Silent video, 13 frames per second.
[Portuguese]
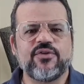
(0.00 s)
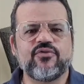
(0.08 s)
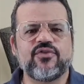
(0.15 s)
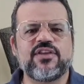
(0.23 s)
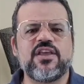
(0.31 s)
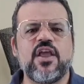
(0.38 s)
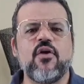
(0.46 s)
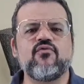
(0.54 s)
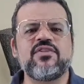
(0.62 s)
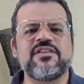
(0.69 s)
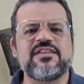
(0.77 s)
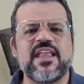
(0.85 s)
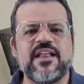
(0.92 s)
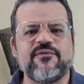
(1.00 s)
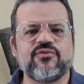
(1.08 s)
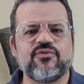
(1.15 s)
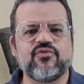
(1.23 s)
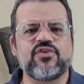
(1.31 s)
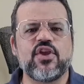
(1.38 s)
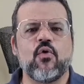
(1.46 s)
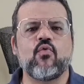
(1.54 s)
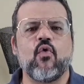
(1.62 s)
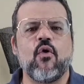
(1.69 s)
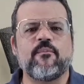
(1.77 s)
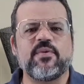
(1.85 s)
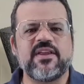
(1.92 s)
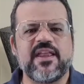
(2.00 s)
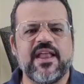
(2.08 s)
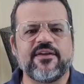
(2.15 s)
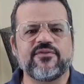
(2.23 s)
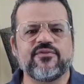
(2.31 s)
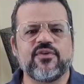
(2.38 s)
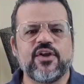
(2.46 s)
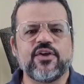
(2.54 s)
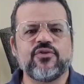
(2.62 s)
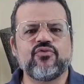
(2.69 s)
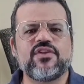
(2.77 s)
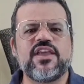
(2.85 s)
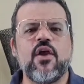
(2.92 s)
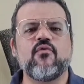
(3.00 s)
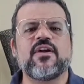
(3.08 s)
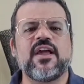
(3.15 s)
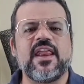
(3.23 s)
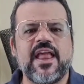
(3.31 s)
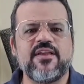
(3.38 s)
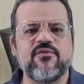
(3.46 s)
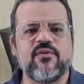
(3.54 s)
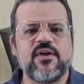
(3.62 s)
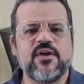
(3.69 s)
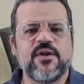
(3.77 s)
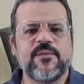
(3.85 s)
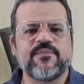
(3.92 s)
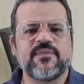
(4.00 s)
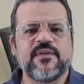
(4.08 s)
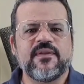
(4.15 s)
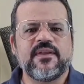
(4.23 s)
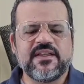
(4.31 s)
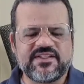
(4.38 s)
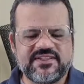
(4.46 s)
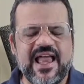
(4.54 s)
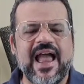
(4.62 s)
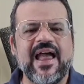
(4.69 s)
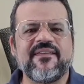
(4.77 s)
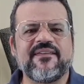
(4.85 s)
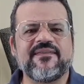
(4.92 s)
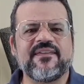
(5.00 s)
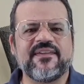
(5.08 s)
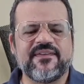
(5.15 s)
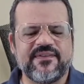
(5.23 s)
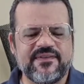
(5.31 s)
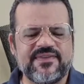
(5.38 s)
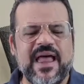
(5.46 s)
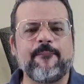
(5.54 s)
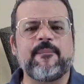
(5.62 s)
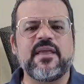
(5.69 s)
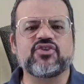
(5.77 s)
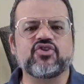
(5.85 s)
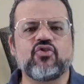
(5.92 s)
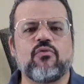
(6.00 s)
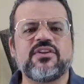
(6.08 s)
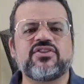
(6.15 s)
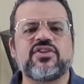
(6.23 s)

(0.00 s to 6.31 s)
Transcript: do que eu entendo, do que eu compreendo, do que eu creio. Está na pessoa